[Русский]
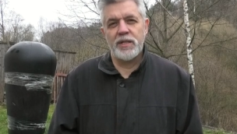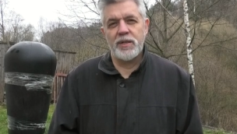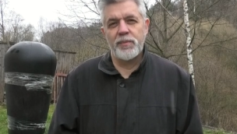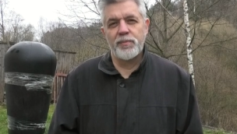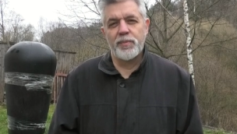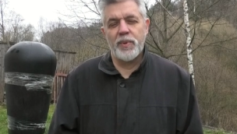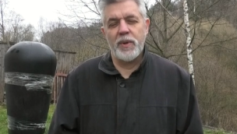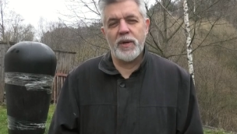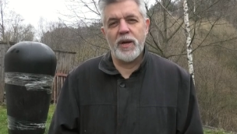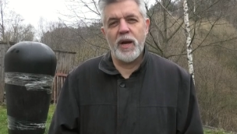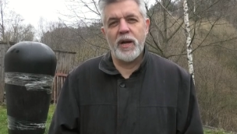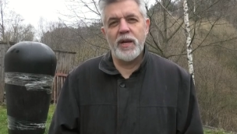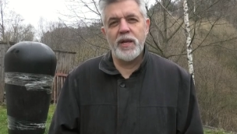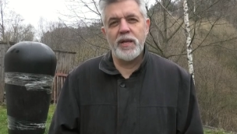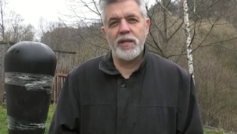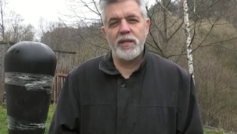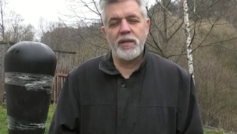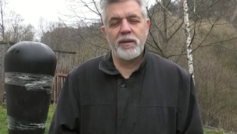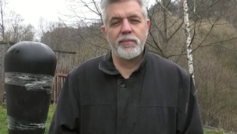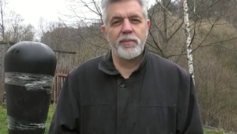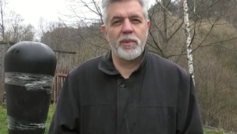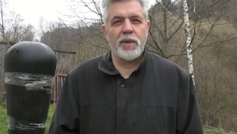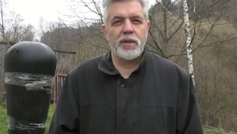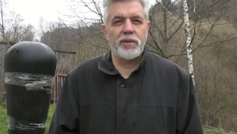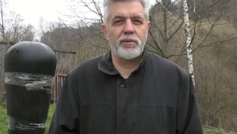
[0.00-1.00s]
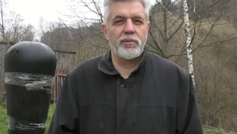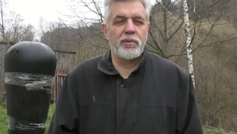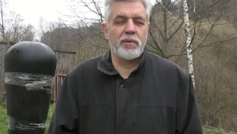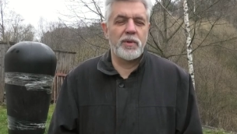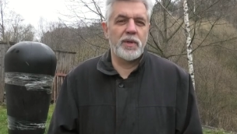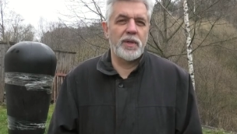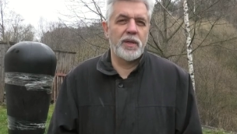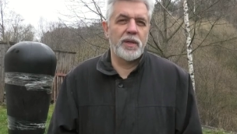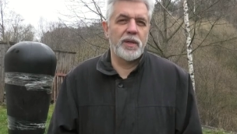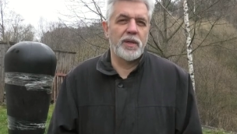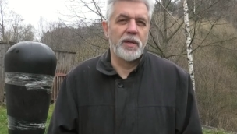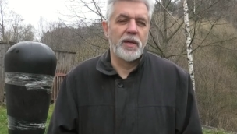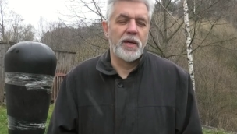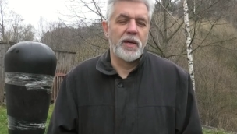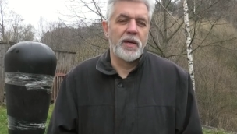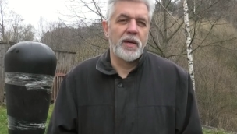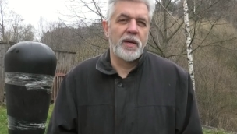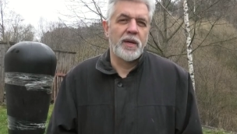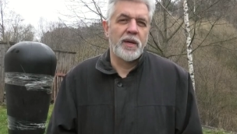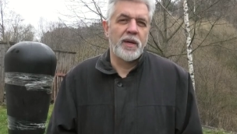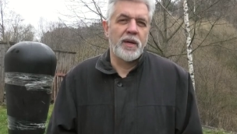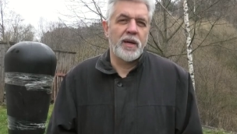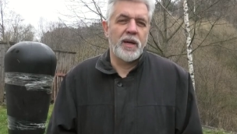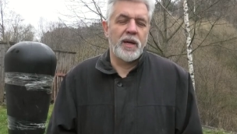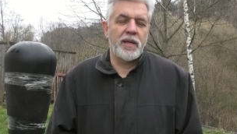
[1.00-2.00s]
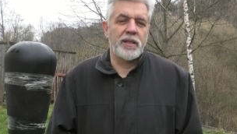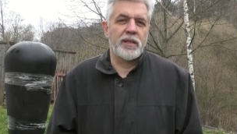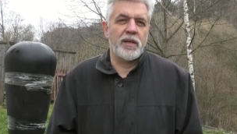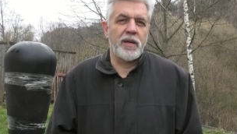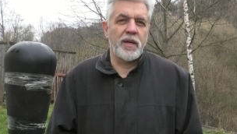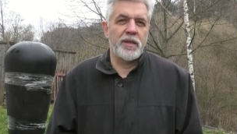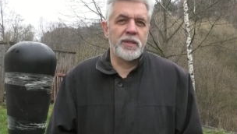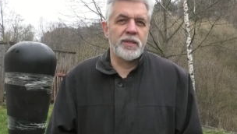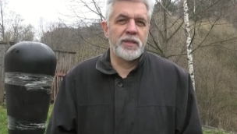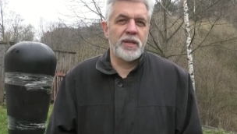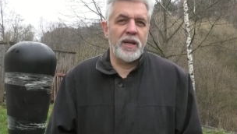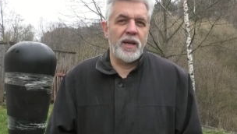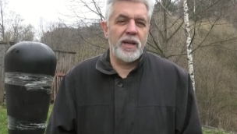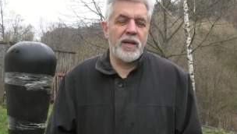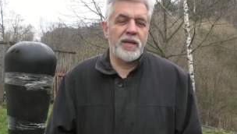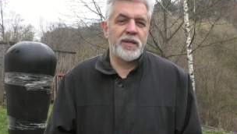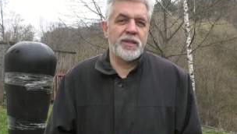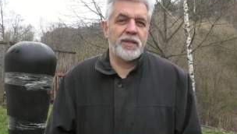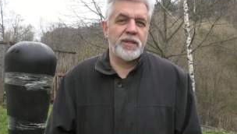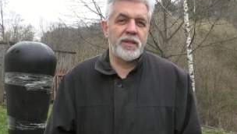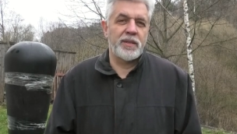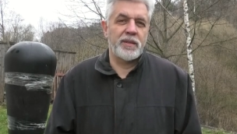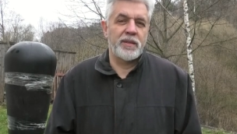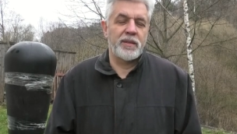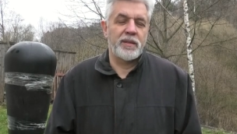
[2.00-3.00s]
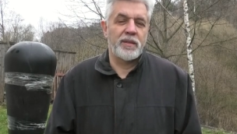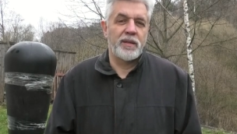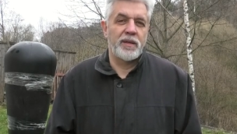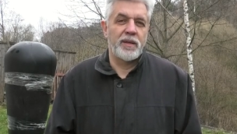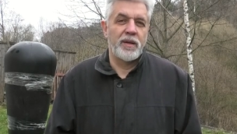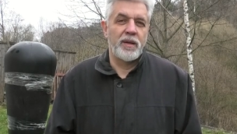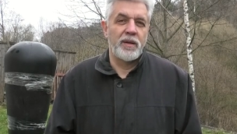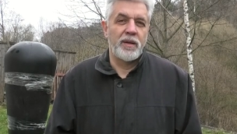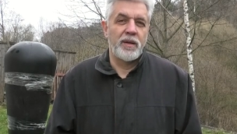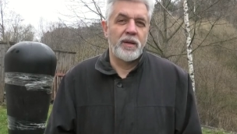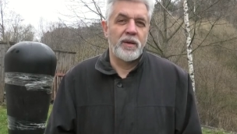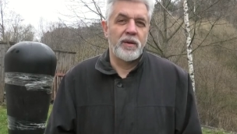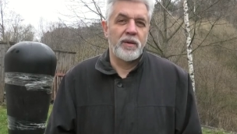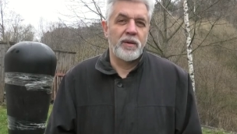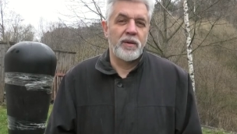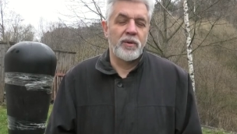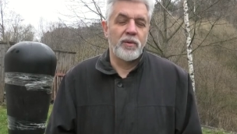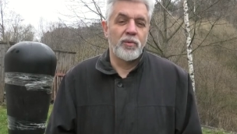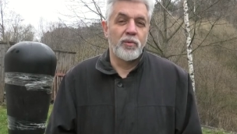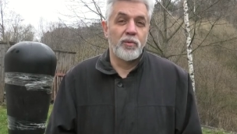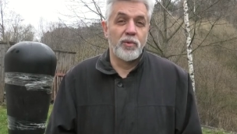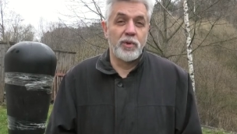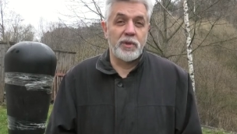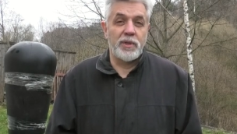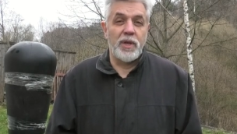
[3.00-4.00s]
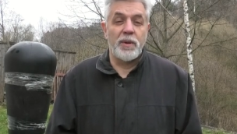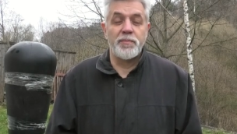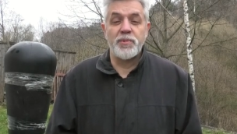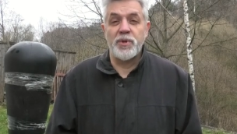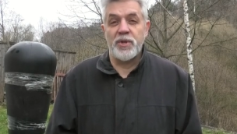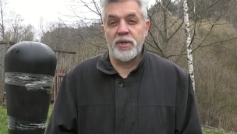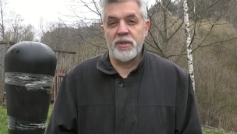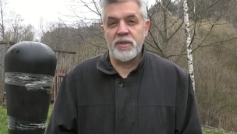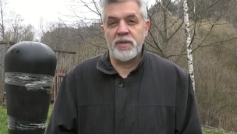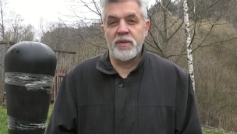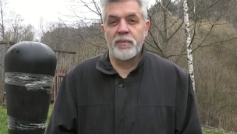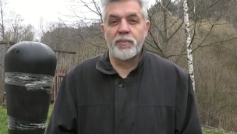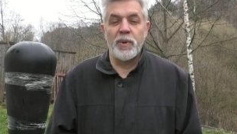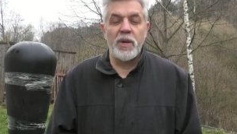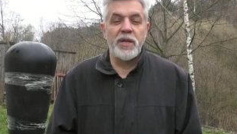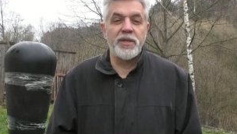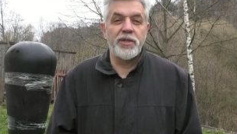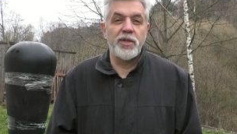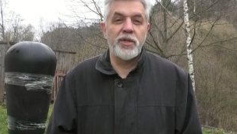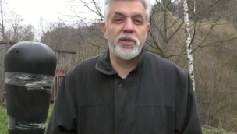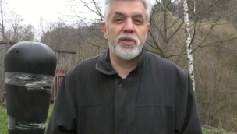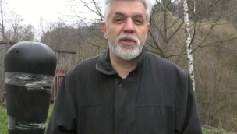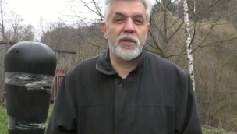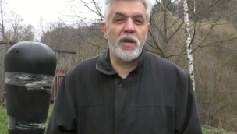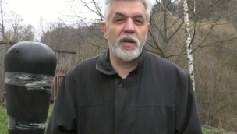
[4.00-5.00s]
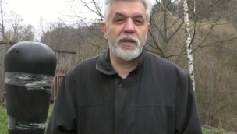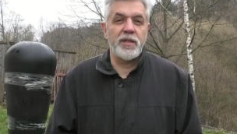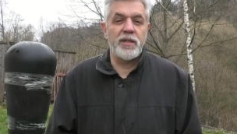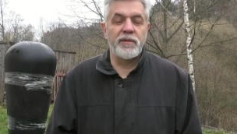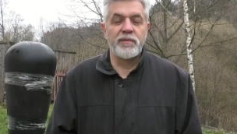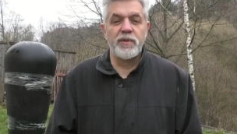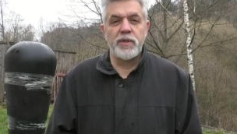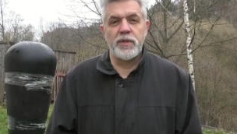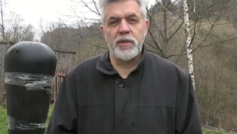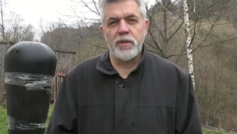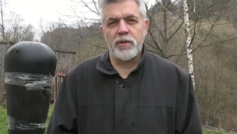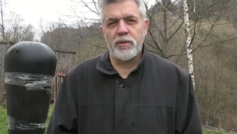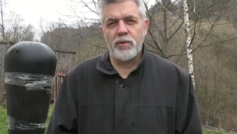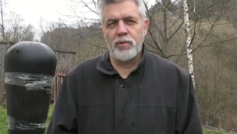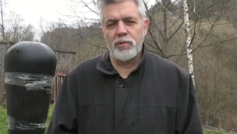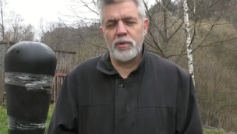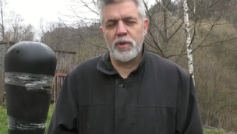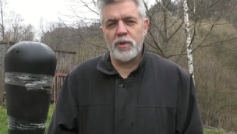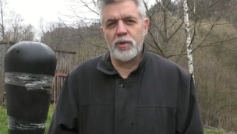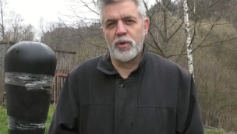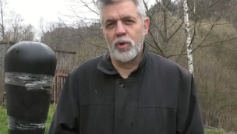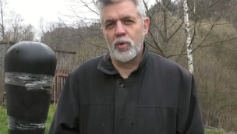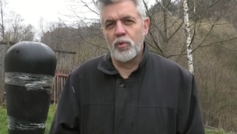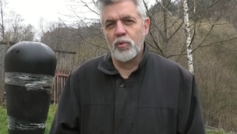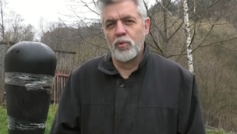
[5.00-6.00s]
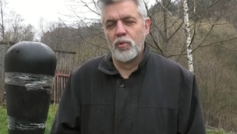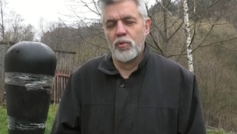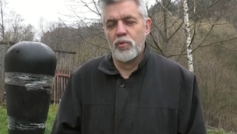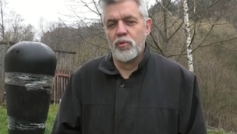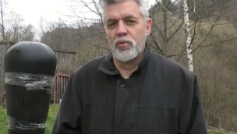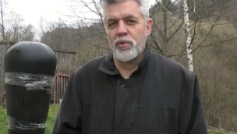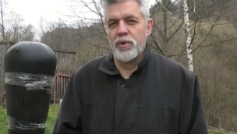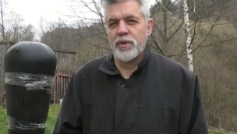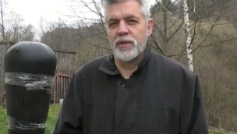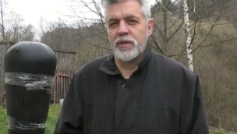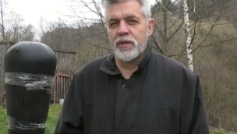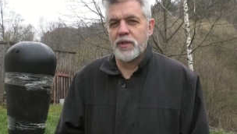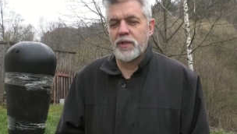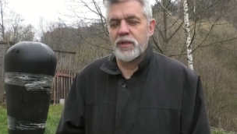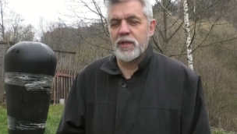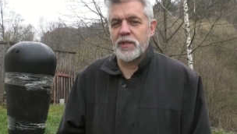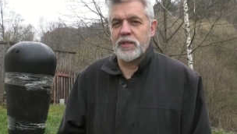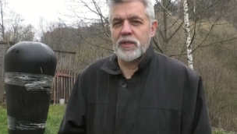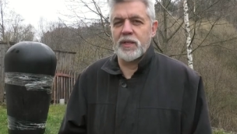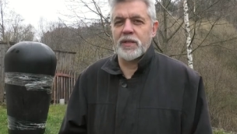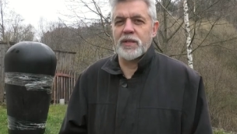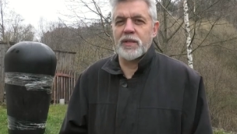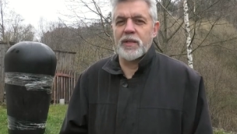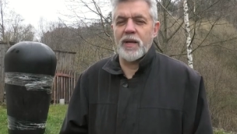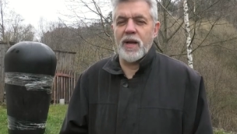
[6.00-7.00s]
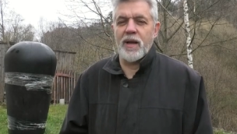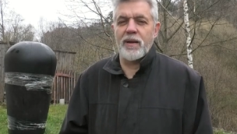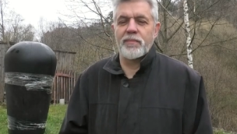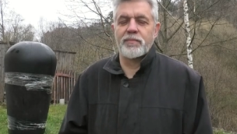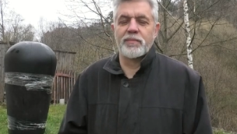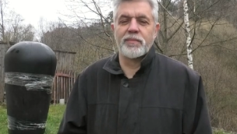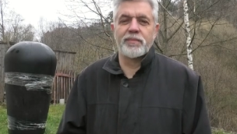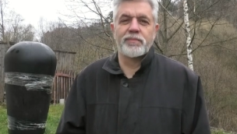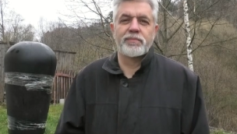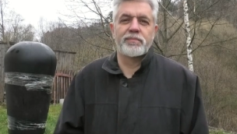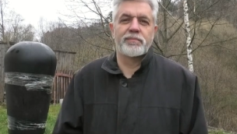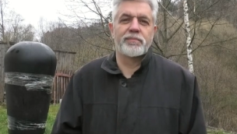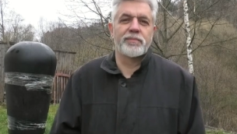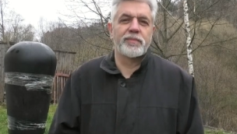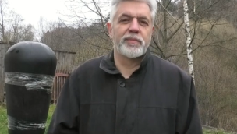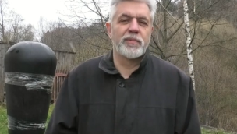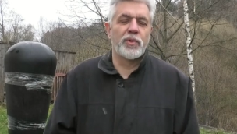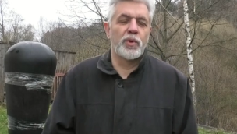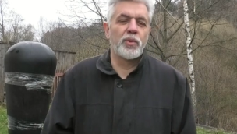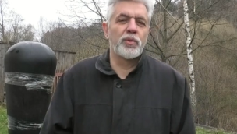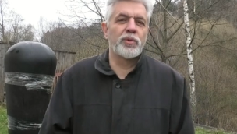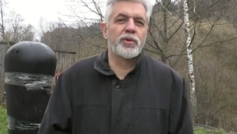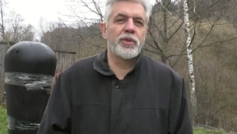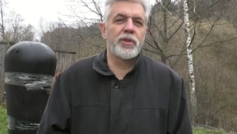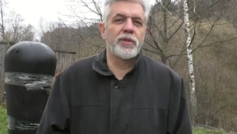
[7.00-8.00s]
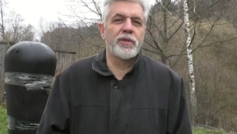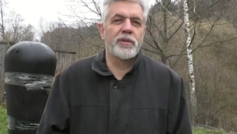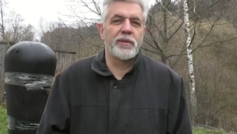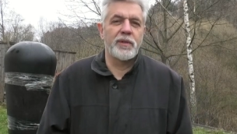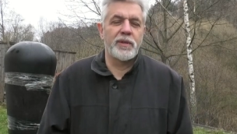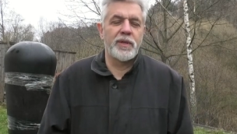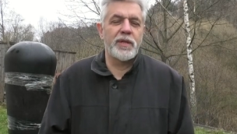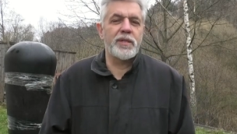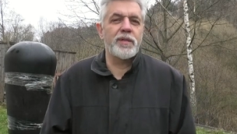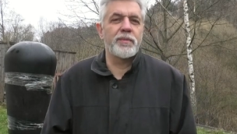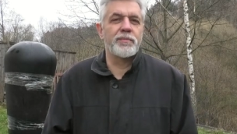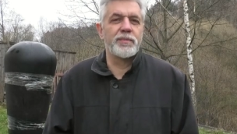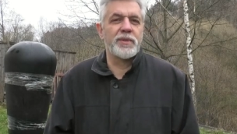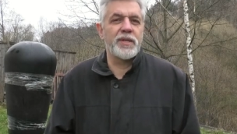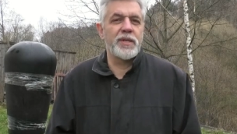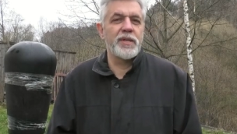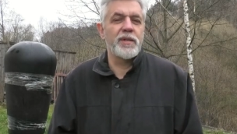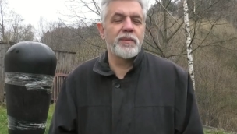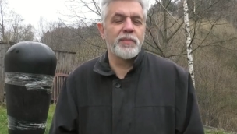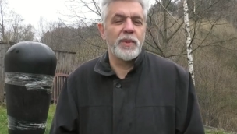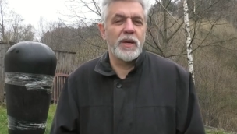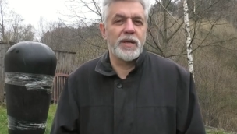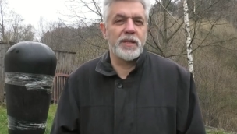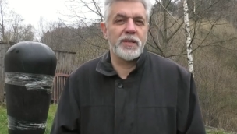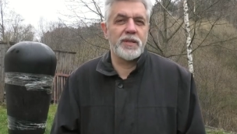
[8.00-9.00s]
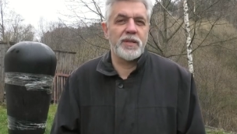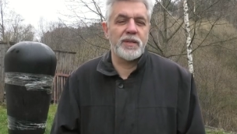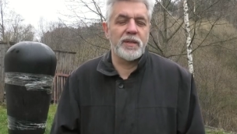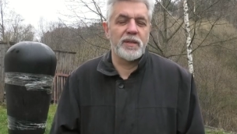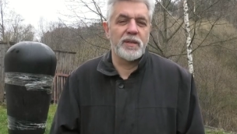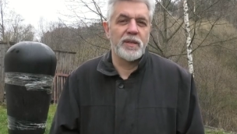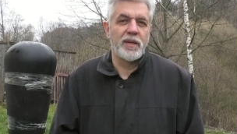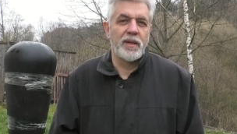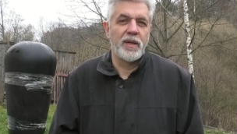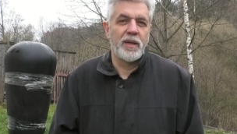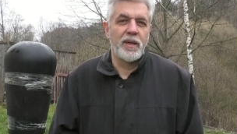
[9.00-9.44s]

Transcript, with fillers: нашим поколениям, которые отказались от общественно-политической активности. Кто-то другой где-то там должен этим заниматься.